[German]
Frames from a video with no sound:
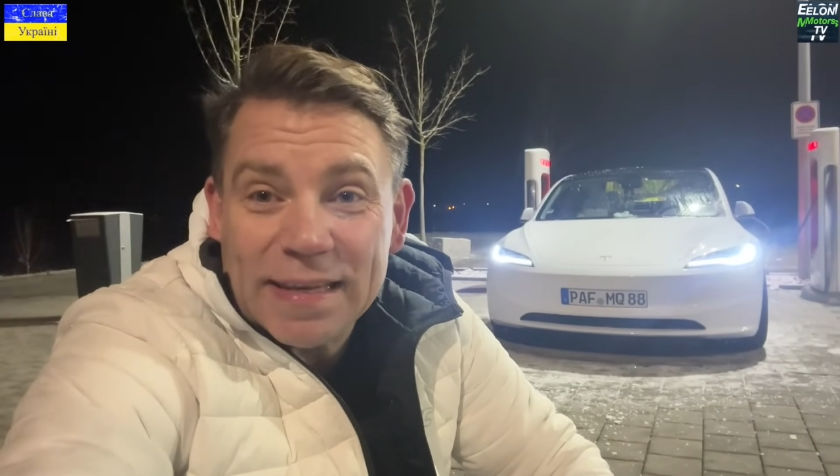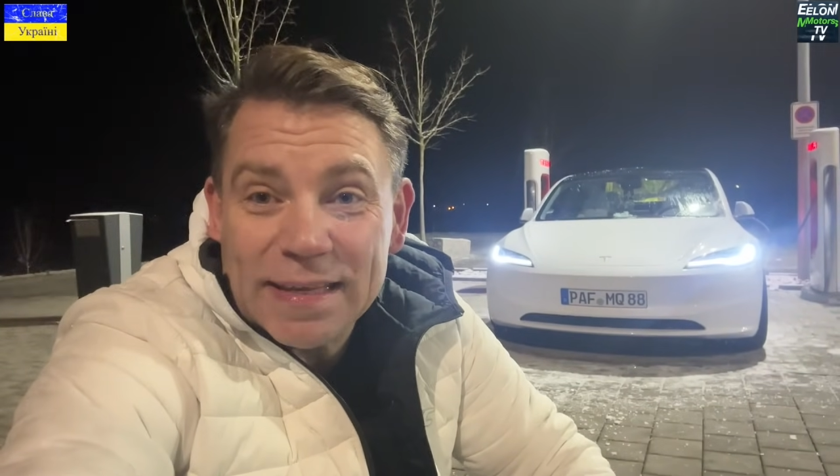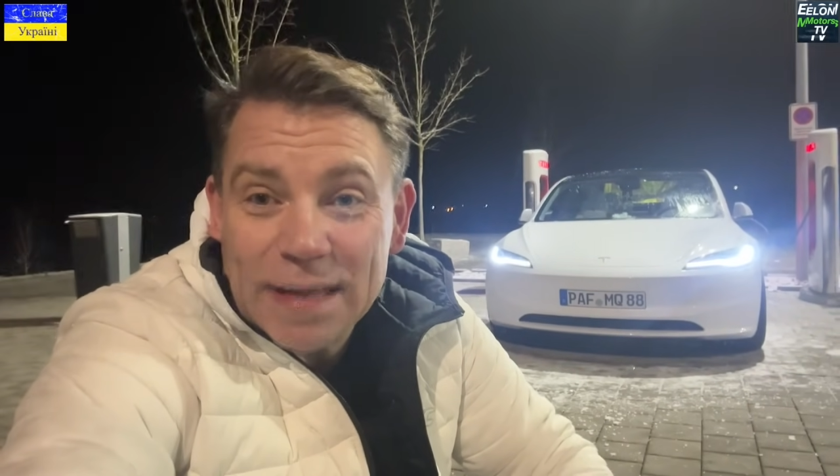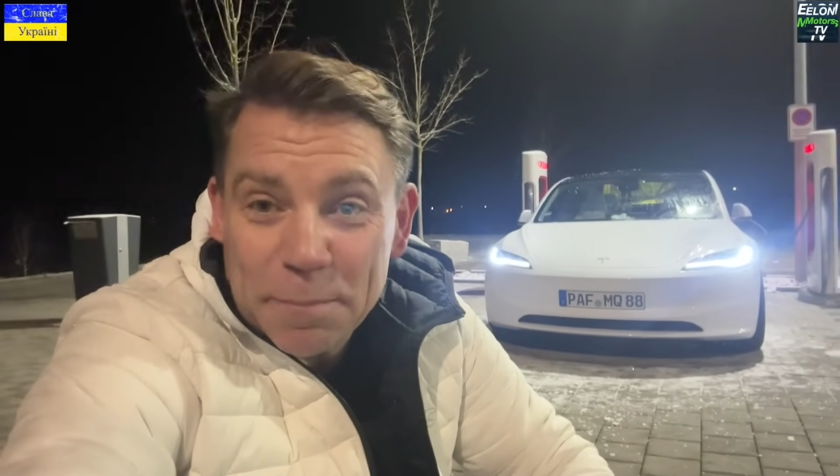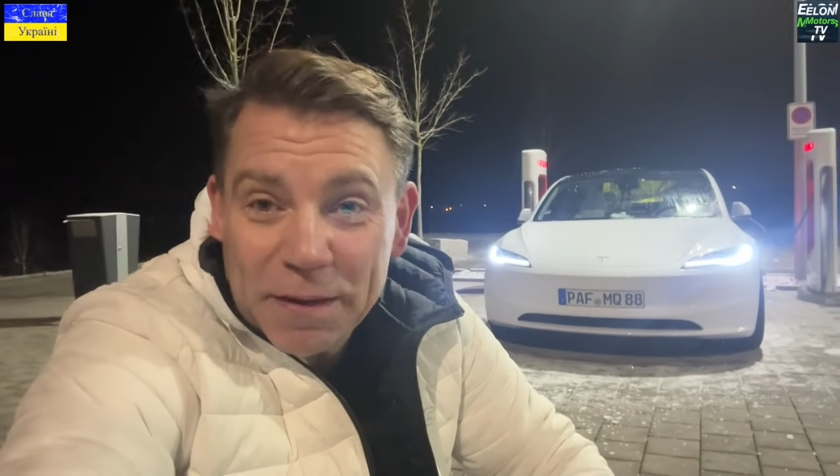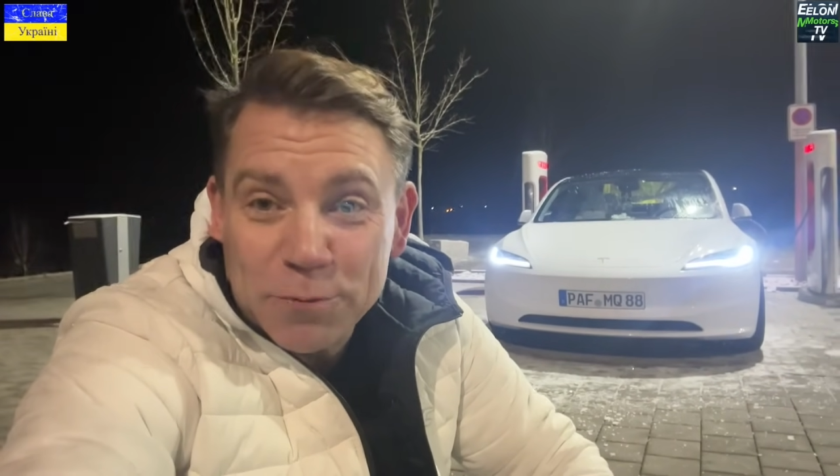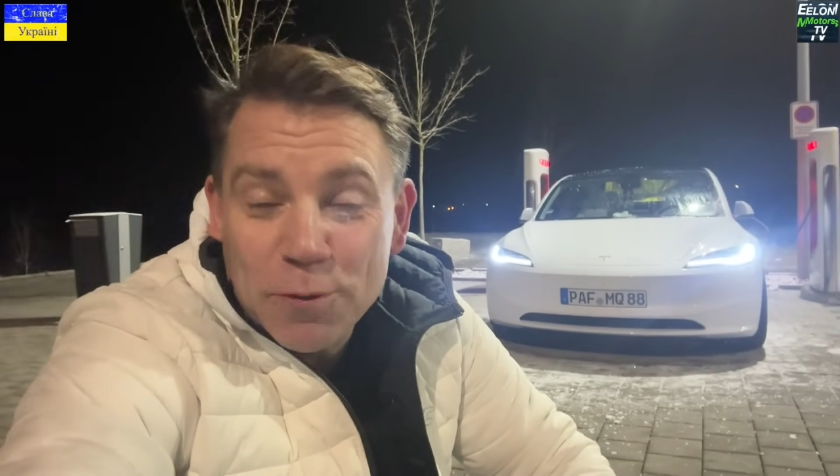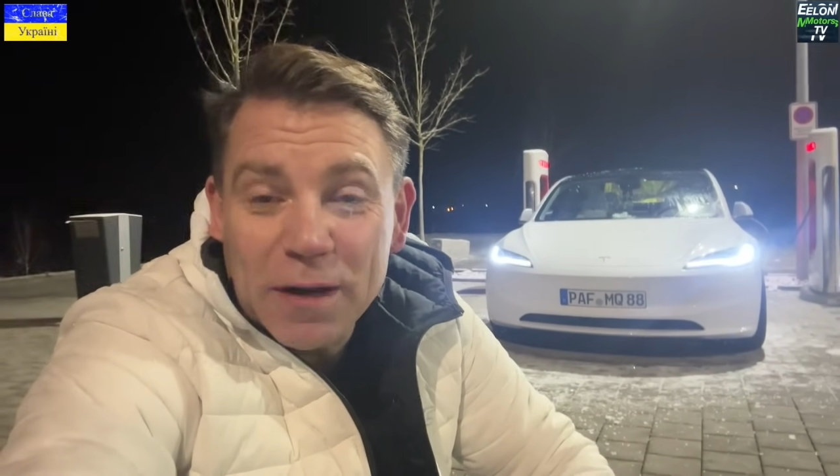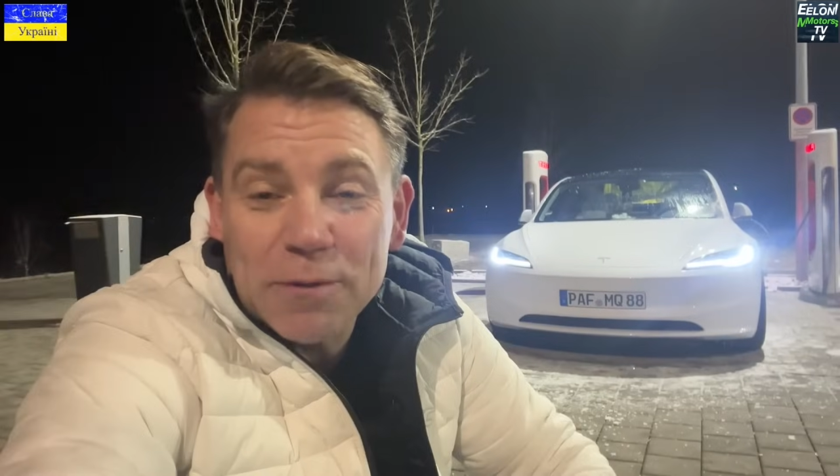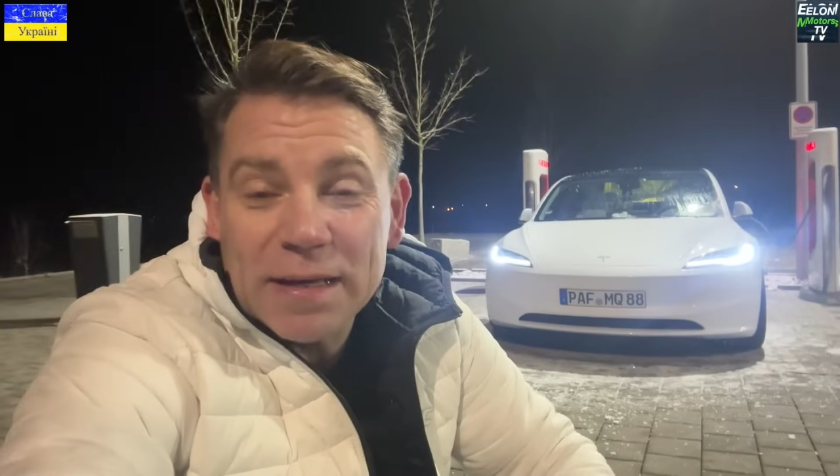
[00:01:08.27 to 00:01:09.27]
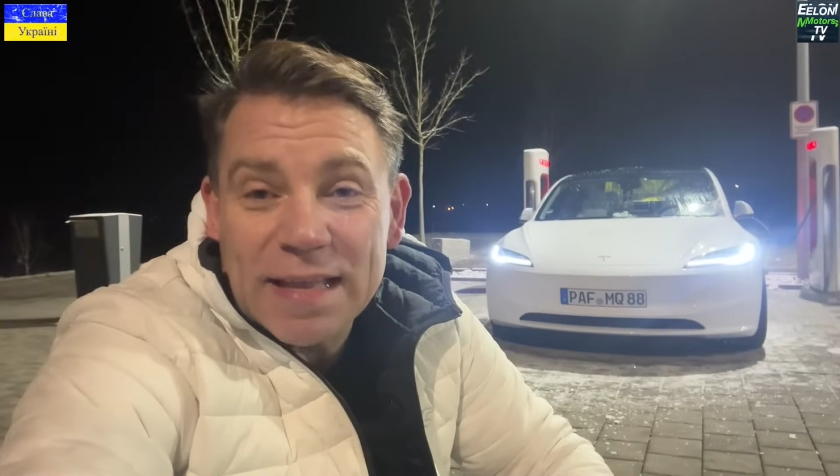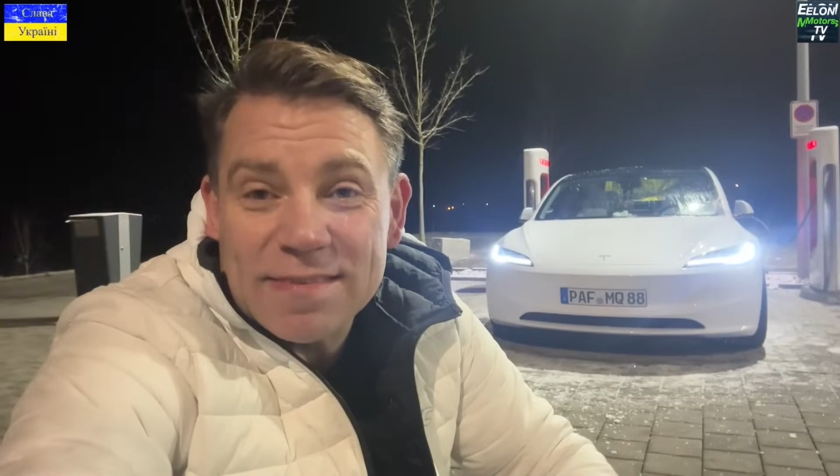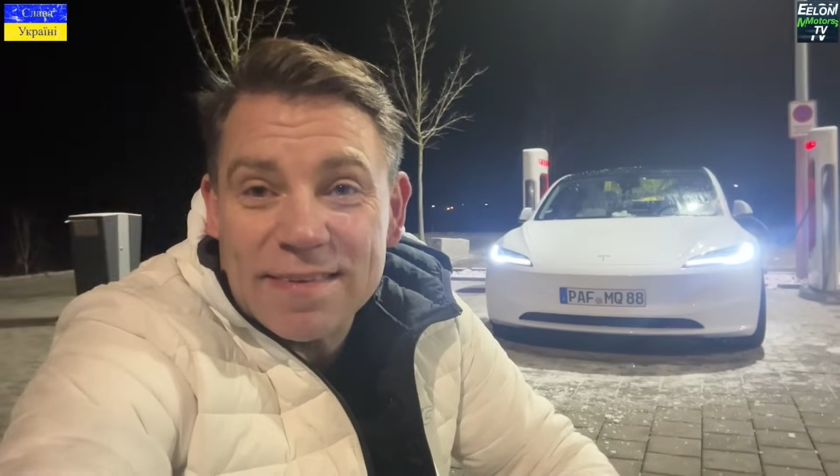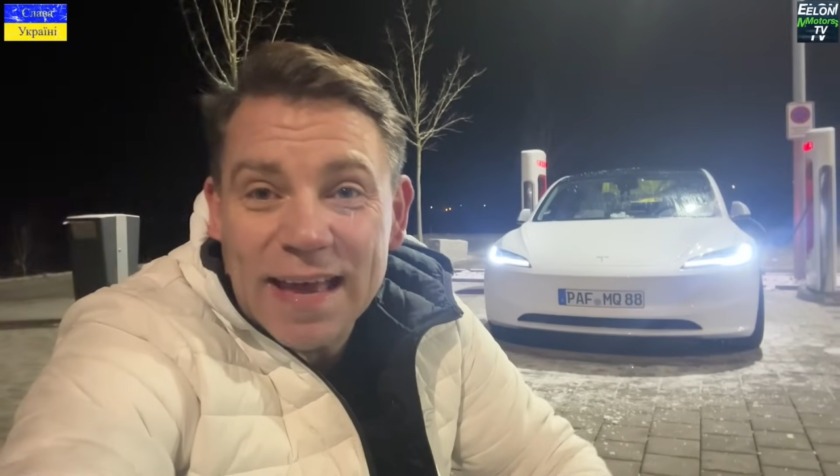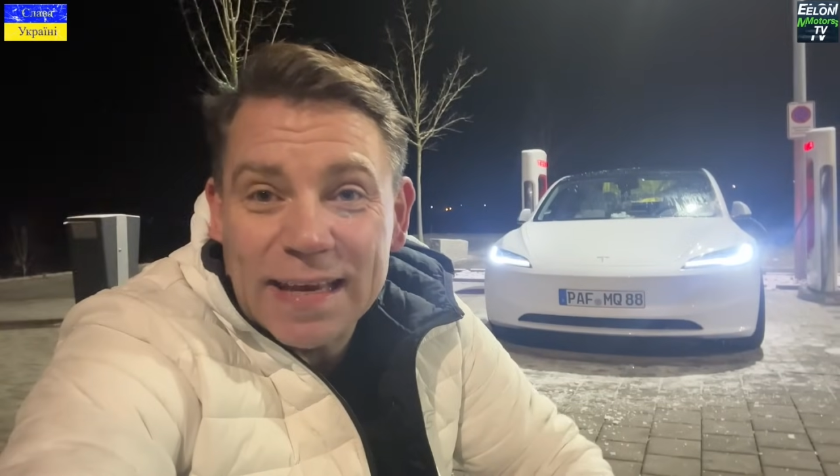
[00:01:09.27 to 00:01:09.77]
Die Temperaturen und die
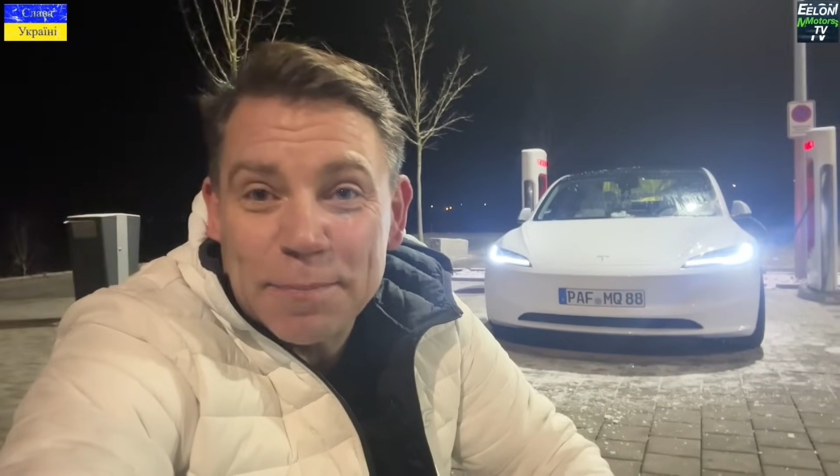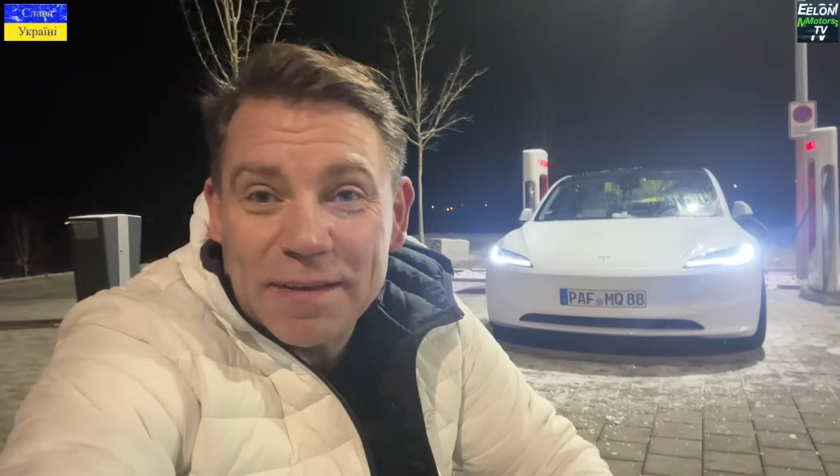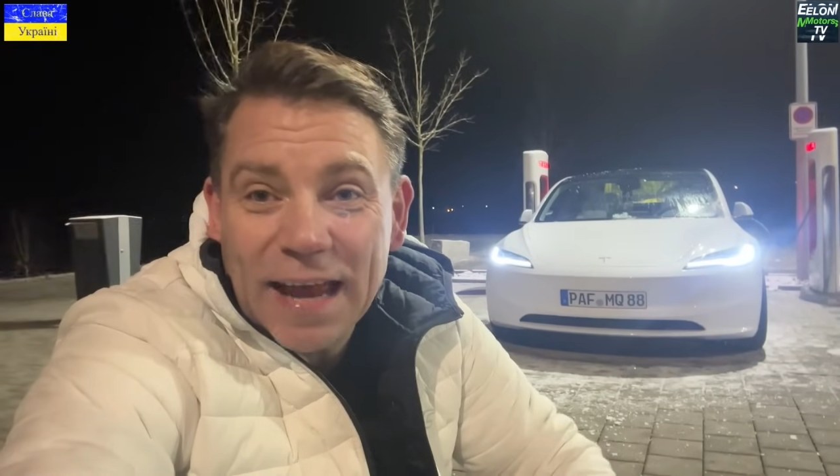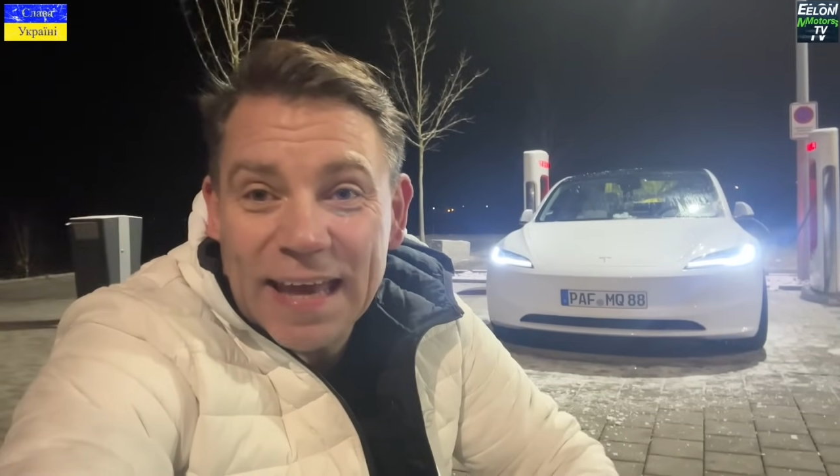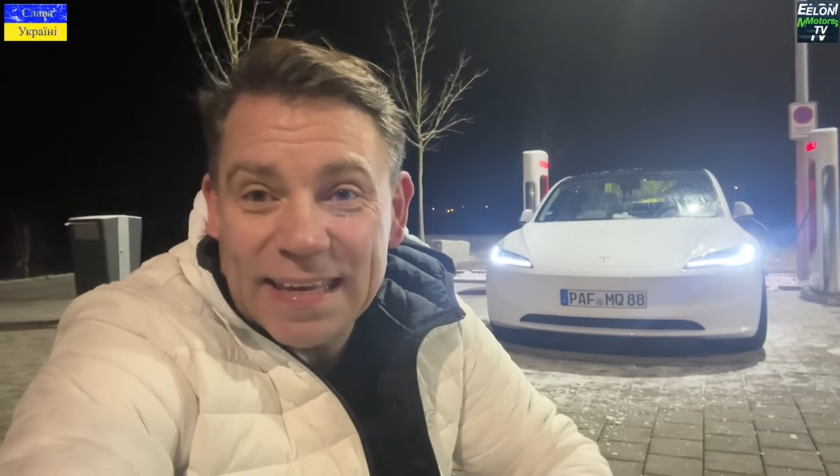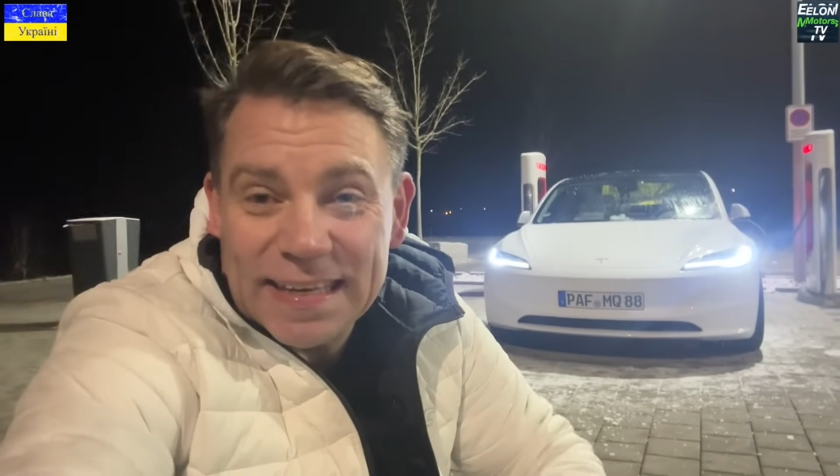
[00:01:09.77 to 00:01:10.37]
ganzen Sachen gibt es gleich